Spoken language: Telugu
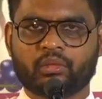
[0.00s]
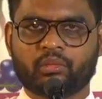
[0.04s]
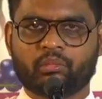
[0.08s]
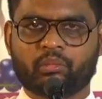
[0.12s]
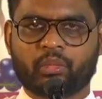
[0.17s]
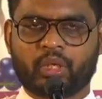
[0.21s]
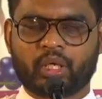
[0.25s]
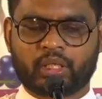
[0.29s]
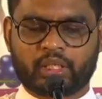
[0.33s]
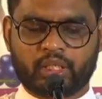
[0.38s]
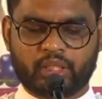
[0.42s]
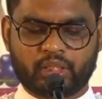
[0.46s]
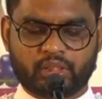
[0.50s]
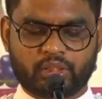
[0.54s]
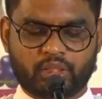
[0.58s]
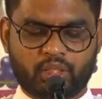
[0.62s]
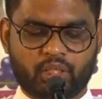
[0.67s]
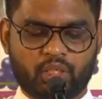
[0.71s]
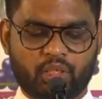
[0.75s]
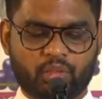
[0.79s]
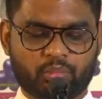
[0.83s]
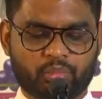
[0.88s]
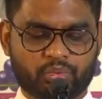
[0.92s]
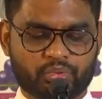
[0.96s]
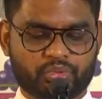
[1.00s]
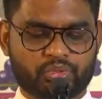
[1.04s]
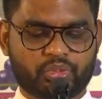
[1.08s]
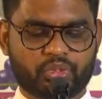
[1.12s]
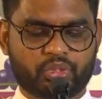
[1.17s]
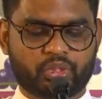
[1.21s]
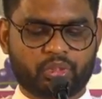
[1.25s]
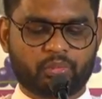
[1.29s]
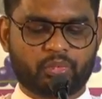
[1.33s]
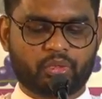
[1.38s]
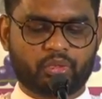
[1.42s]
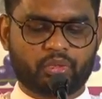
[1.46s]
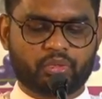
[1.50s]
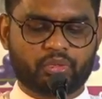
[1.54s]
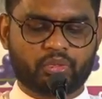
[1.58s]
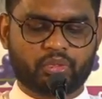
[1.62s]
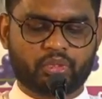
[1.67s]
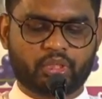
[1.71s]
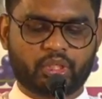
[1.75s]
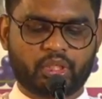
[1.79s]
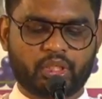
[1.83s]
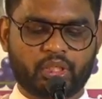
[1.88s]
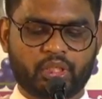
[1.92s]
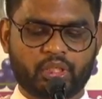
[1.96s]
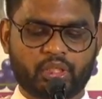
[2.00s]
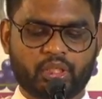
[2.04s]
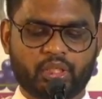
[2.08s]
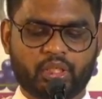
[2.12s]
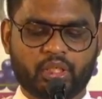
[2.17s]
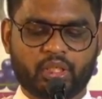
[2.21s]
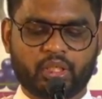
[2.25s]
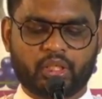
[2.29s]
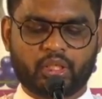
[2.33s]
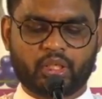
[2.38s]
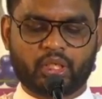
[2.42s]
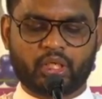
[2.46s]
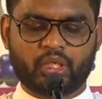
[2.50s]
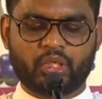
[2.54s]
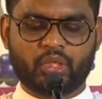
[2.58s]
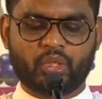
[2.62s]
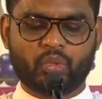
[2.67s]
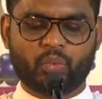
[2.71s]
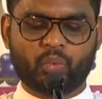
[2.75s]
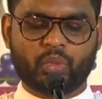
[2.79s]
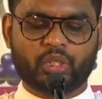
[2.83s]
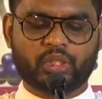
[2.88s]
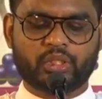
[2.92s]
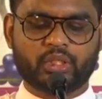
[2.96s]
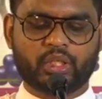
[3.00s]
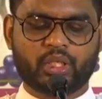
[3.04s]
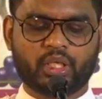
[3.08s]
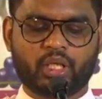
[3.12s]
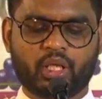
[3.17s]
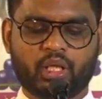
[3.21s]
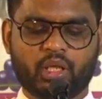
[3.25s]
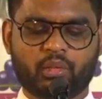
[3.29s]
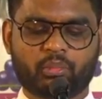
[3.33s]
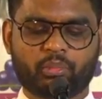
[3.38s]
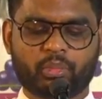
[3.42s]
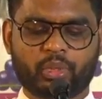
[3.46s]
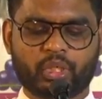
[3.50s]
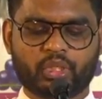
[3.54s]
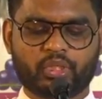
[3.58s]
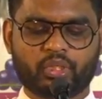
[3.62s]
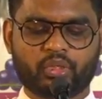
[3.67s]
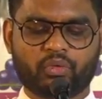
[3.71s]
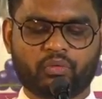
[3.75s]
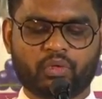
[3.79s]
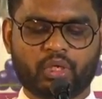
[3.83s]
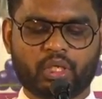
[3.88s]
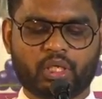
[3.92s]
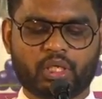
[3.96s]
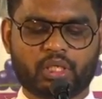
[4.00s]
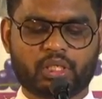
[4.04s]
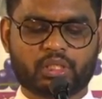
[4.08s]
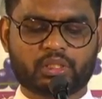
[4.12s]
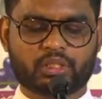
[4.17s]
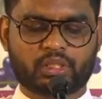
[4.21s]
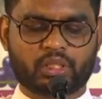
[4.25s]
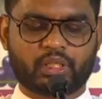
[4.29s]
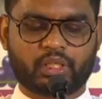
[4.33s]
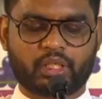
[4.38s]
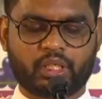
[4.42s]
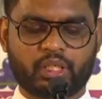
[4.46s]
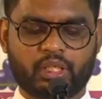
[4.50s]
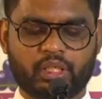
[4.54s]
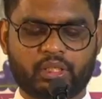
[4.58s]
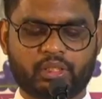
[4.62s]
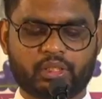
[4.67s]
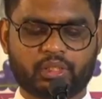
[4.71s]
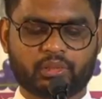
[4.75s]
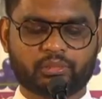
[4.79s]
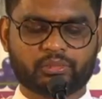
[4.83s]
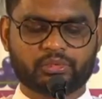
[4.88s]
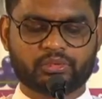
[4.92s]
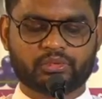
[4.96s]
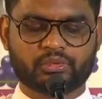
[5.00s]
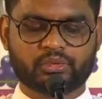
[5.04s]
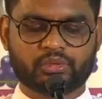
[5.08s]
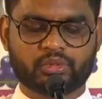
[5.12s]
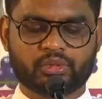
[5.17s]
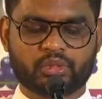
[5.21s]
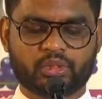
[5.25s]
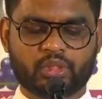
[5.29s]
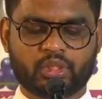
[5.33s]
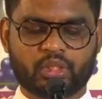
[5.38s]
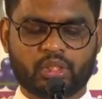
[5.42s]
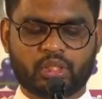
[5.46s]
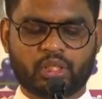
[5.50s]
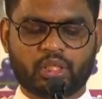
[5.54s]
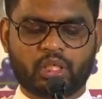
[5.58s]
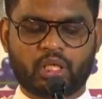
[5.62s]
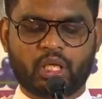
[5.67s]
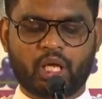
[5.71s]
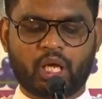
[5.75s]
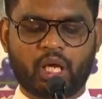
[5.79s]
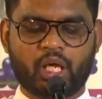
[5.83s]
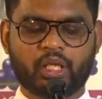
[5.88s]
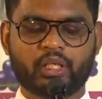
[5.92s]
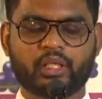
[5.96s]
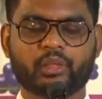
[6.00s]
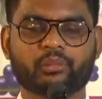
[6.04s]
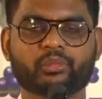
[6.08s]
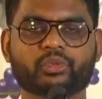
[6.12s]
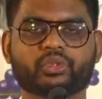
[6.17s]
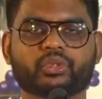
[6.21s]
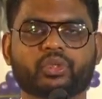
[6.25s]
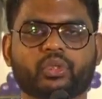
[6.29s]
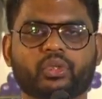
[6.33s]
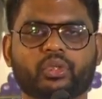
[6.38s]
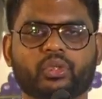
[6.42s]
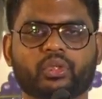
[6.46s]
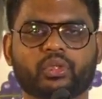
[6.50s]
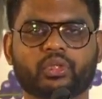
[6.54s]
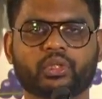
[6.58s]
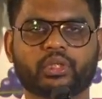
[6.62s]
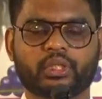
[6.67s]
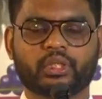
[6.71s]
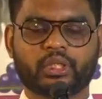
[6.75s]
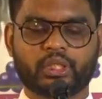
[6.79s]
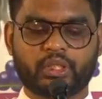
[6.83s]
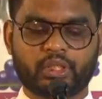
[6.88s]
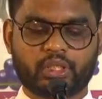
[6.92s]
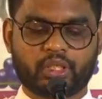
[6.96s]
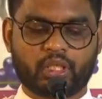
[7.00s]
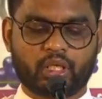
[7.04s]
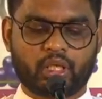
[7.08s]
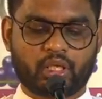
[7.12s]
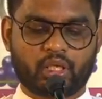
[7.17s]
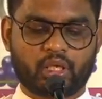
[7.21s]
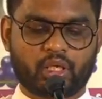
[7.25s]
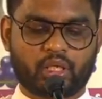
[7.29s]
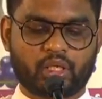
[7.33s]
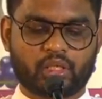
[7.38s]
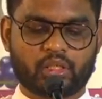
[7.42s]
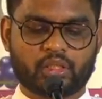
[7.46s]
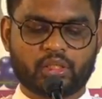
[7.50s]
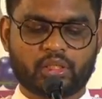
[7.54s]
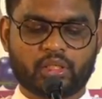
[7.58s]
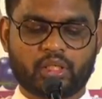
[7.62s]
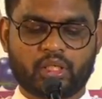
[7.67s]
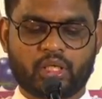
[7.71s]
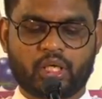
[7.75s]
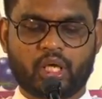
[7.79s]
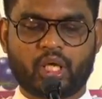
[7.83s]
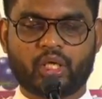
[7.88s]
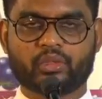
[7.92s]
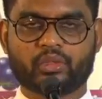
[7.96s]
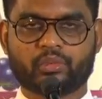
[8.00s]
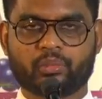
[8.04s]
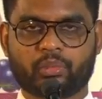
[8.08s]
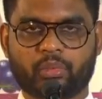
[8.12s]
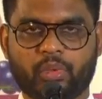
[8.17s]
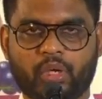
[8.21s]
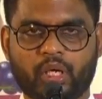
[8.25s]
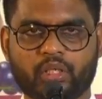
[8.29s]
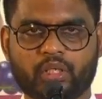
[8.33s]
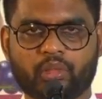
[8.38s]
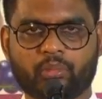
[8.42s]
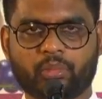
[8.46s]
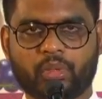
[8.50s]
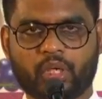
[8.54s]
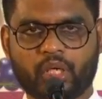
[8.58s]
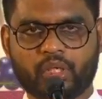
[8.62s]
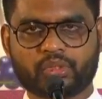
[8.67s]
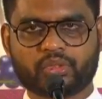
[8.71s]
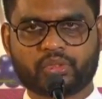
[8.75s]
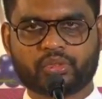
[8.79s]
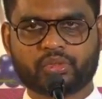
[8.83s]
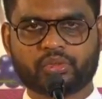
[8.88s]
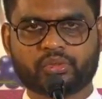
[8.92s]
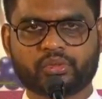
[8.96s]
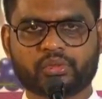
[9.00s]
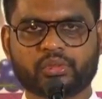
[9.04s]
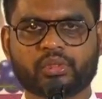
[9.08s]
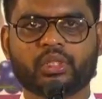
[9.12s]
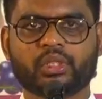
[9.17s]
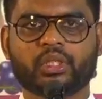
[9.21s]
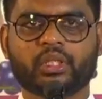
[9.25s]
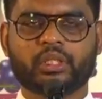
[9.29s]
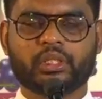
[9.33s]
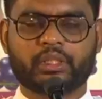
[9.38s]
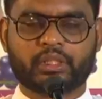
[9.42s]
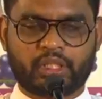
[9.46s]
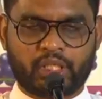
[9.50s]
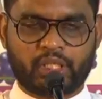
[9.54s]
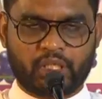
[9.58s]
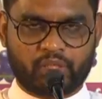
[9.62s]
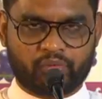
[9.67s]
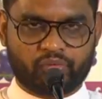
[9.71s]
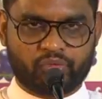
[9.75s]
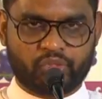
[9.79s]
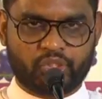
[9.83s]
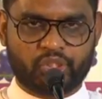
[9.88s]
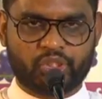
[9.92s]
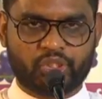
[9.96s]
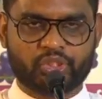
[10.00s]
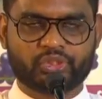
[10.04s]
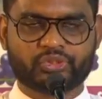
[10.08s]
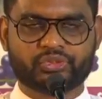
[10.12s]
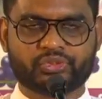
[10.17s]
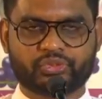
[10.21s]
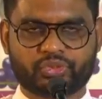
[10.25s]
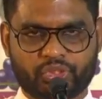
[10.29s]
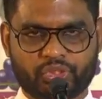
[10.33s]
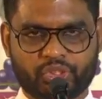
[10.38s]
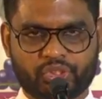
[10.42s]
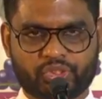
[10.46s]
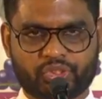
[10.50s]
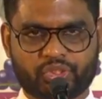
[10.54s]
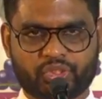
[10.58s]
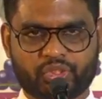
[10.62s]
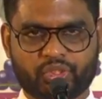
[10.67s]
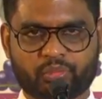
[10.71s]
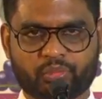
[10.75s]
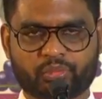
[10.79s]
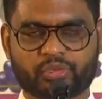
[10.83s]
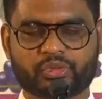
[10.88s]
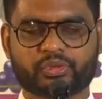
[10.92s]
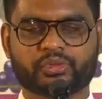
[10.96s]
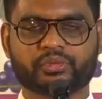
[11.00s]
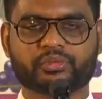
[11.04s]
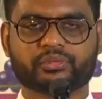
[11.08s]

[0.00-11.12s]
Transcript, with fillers: మన కీర్తన పుస్తకంలో నుండి రెండు వందల పదవ సంగీతము గాయముతో నిండారా అను పాట పాడుతూ దేవునిని స్థుతించుదము